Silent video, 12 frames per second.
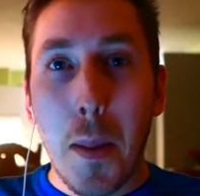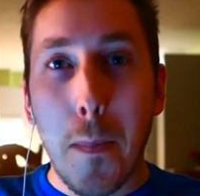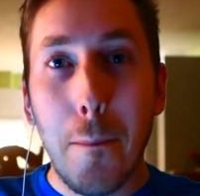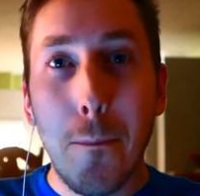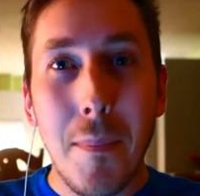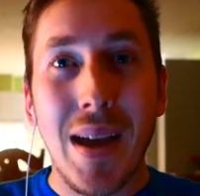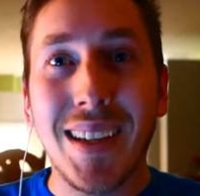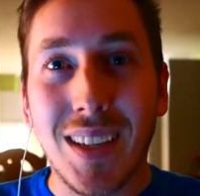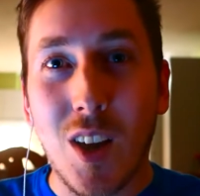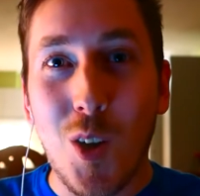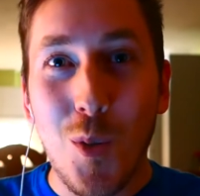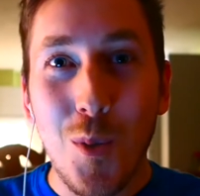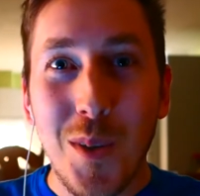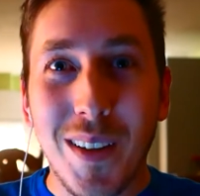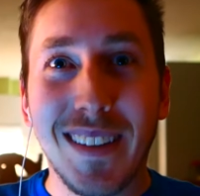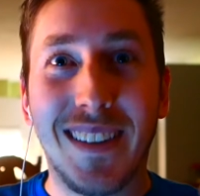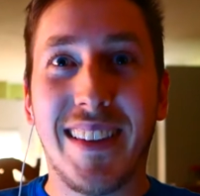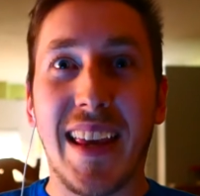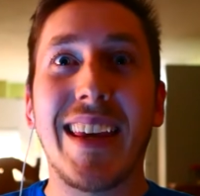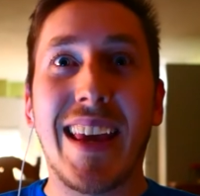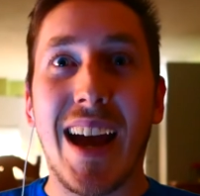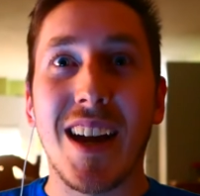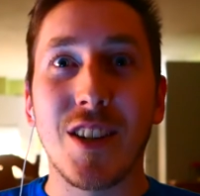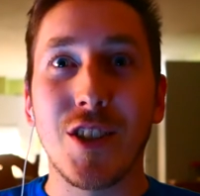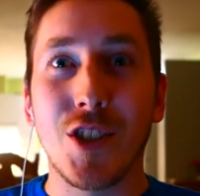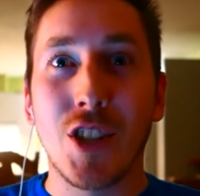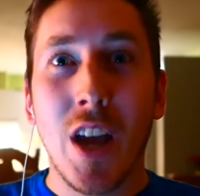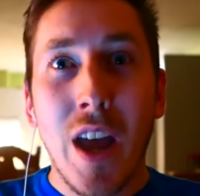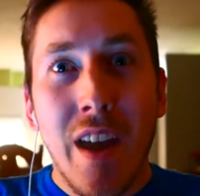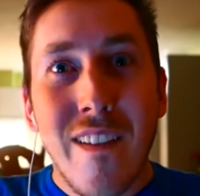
Macron dégage.